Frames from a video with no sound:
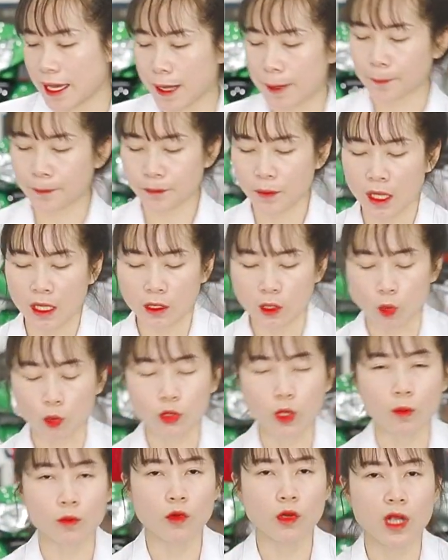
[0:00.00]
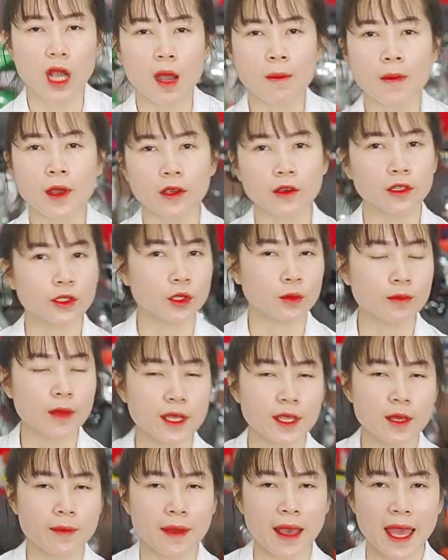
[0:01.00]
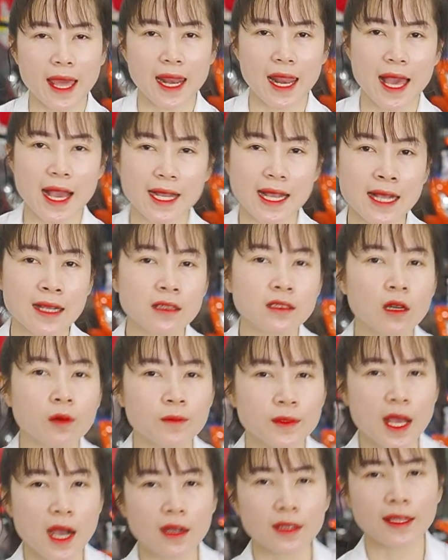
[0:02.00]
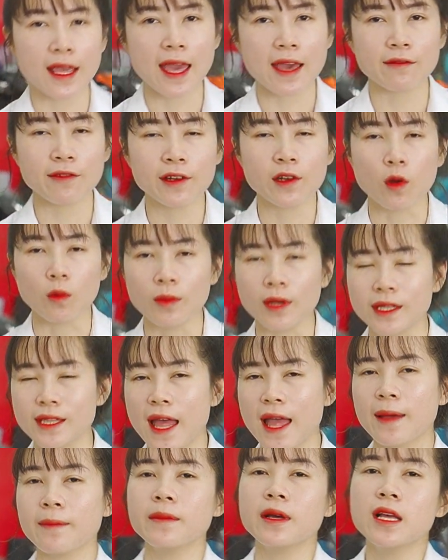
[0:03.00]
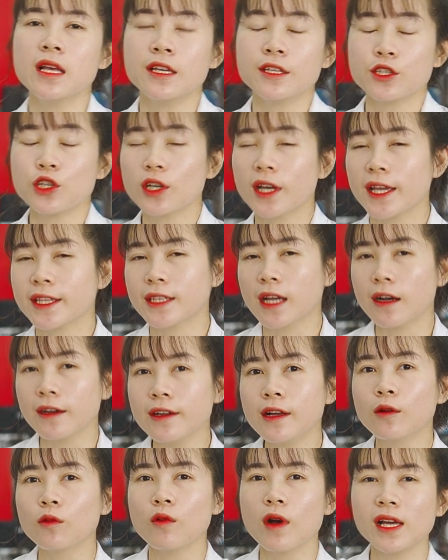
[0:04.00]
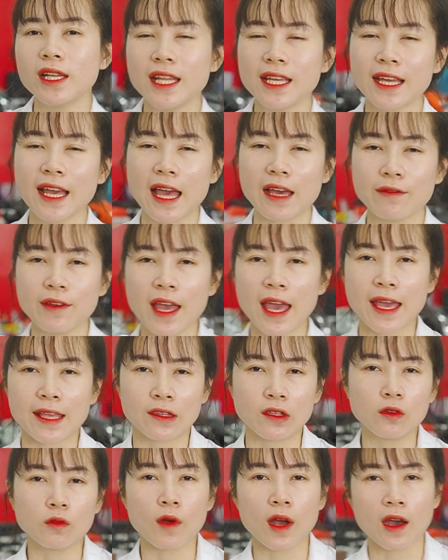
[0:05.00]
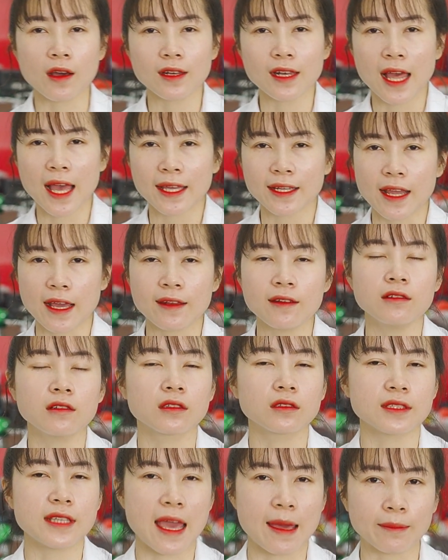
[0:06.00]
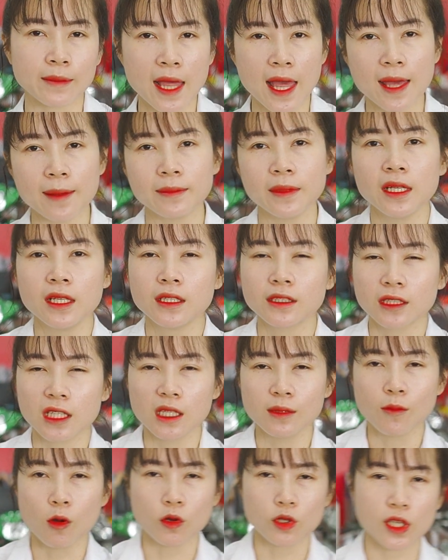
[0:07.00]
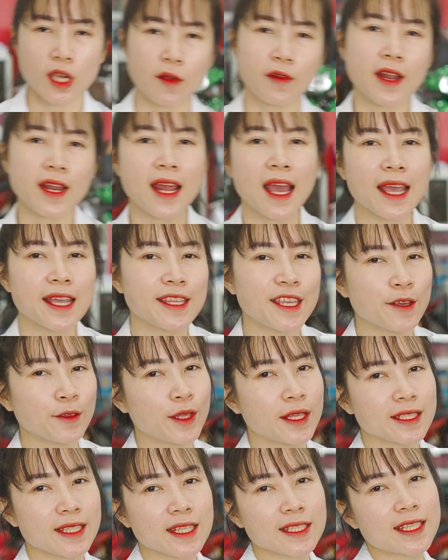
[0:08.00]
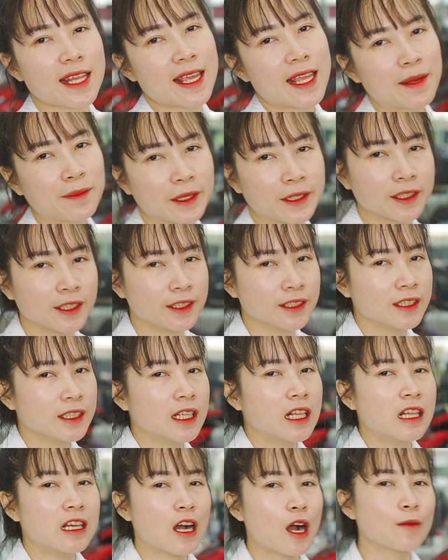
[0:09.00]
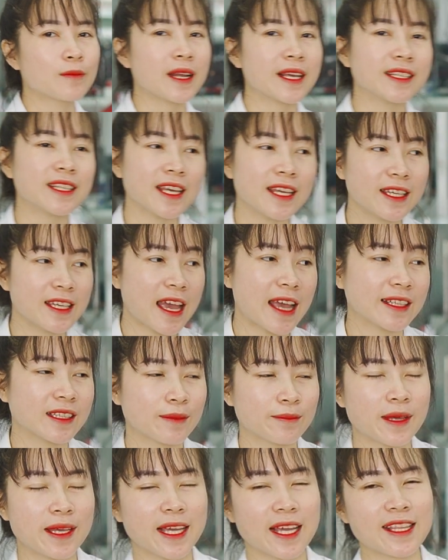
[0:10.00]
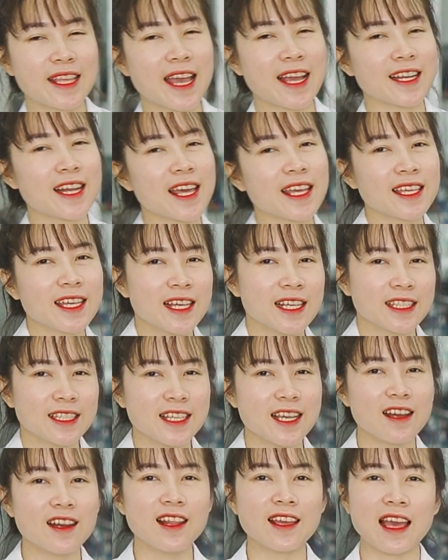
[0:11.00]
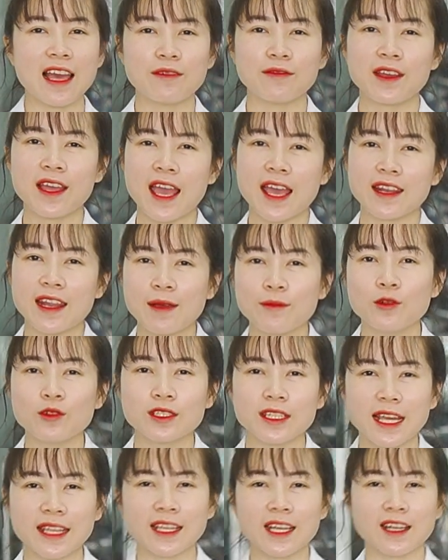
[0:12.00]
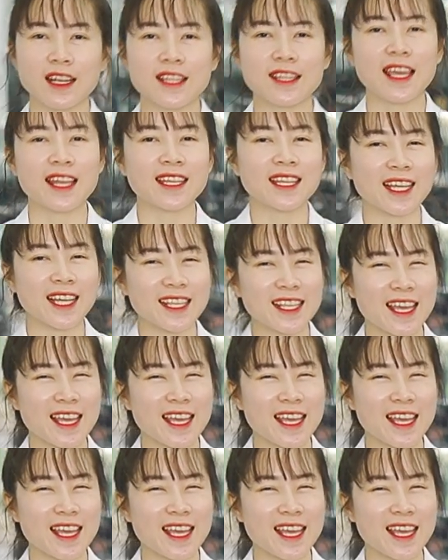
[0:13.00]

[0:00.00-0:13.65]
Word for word: um, thủ tục mua góp mọi người chuẩn bị dùm Hà là căn cước công dân nha với đủ 18. Trước khi tới đừng quên liên hệ với Hà trước qua hotline để được giảm thêm từ 1 triệu đến 2 triệu tiền xăng xe nha mọi người. Hôm nay thì Hà tạm biệt cả nhà ở đây. Nhớ liên hệ với Hà để mua xe thật là nhanh nha cả